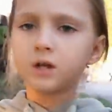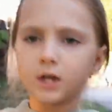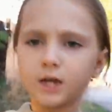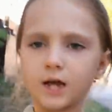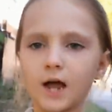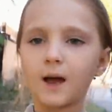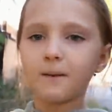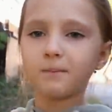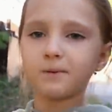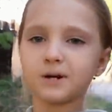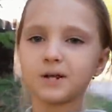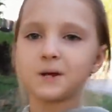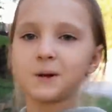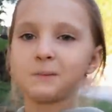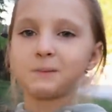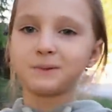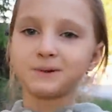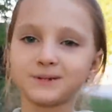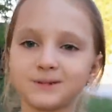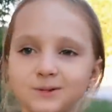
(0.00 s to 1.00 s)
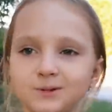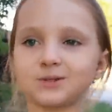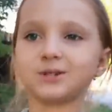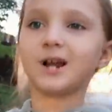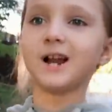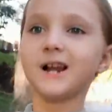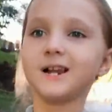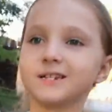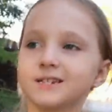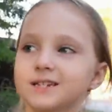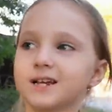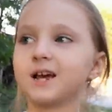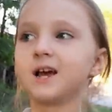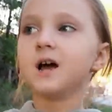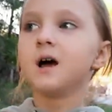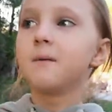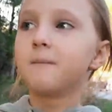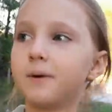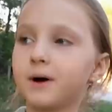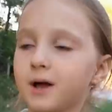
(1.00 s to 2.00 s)
И капельки постучали за,
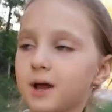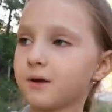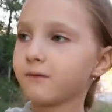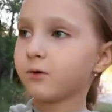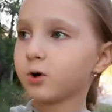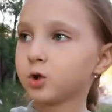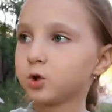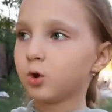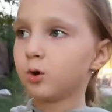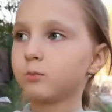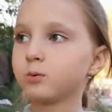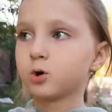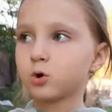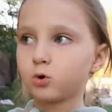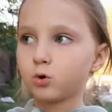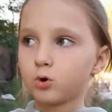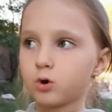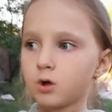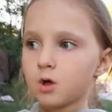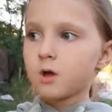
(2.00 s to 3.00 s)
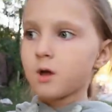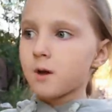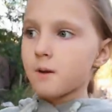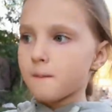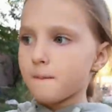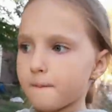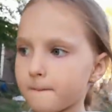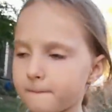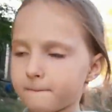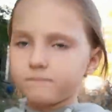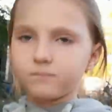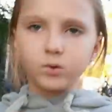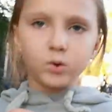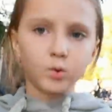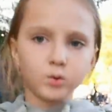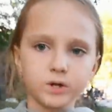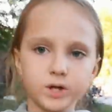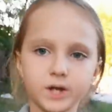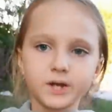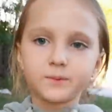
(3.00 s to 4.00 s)
по его домику.
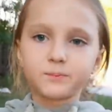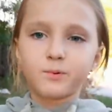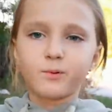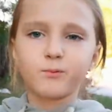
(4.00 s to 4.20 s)
Но я не